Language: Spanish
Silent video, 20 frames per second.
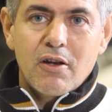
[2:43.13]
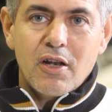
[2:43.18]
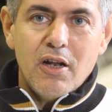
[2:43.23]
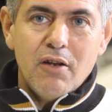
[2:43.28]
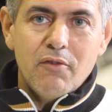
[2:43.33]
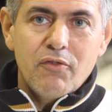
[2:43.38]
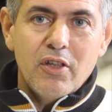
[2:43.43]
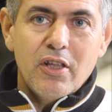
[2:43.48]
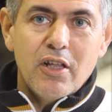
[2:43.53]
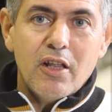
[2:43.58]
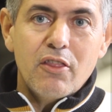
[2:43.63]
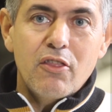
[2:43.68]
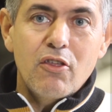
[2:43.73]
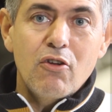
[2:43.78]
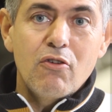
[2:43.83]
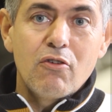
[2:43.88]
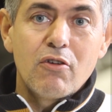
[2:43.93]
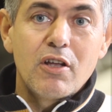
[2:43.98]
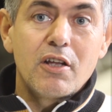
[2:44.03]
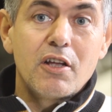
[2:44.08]
Real
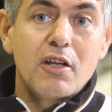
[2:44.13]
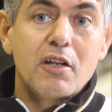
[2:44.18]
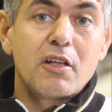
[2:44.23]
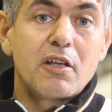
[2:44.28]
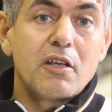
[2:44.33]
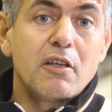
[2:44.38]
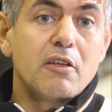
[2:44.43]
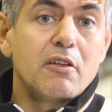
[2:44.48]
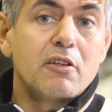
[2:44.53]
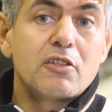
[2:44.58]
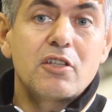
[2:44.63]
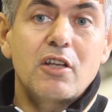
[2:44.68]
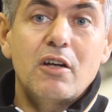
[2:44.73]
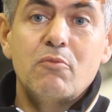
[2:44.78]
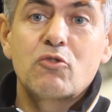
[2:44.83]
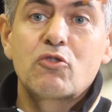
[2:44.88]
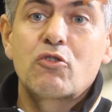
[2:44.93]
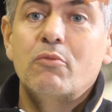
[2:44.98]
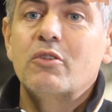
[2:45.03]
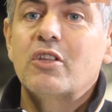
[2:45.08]
Federación en el que
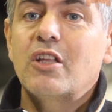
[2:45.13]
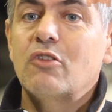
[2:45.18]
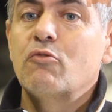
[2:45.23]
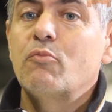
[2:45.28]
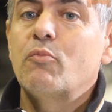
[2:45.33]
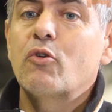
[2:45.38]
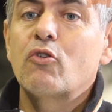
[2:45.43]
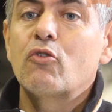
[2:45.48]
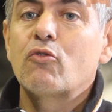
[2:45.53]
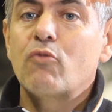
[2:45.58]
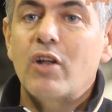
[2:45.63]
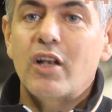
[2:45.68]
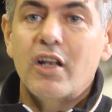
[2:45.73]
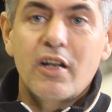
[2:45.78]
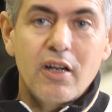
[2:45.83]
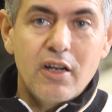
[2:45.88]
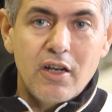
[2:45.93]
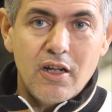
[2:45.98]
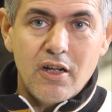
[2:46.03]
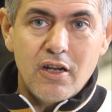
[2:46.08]
estábamos comentando un poco
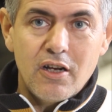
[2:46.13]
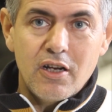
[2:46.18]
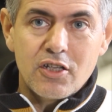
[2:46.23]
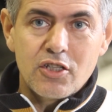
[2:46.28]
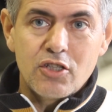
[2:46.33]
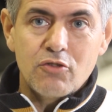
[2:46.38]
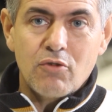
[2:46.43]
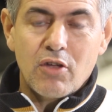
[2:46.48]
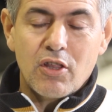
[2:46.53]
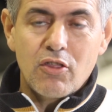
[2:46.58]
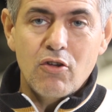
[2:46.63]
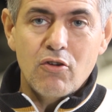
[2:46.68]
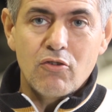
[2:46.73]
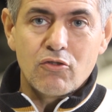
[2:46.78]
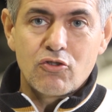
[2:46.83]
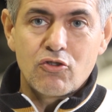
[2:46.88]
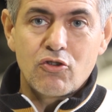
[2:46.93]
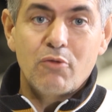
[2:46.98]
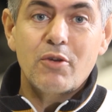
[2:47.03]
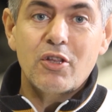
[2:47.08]
cuál era la
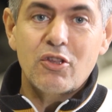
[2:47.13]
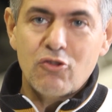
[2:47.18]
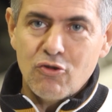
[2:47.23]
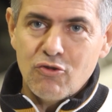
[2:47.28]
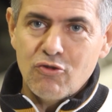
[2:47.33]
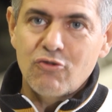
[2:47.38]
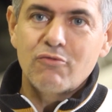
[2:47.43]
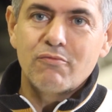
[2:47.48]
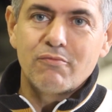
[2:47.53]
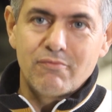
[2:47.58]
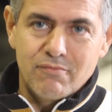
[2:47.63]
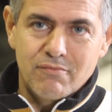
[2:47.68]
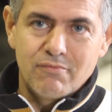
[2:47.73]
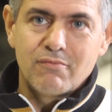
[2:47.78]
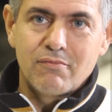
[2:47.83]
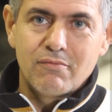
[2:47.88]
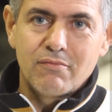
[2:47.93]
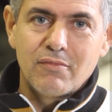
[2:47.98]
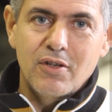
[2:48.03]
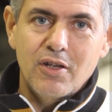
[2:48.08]
situación, sobre todo
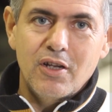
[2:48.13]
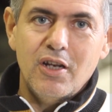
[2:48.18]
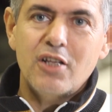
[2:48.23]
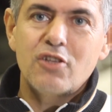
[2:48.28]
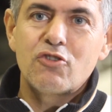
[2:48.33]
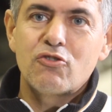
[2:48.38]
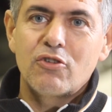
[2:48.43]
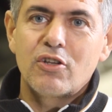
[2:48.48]
el